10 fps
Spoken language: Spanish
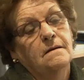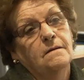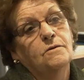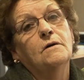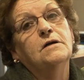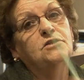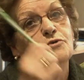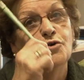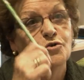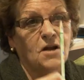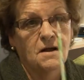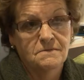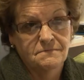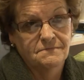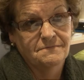Yo aquí soy otra,
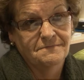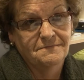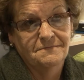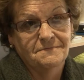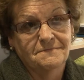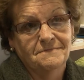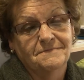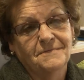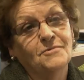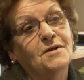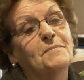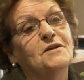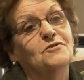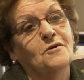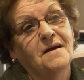otra
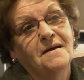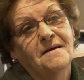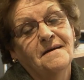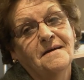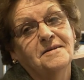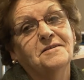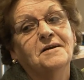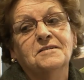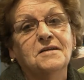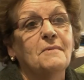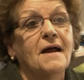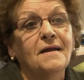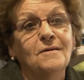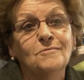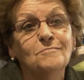persona esta casa
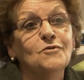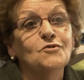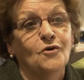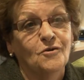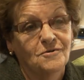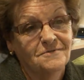vale un montón.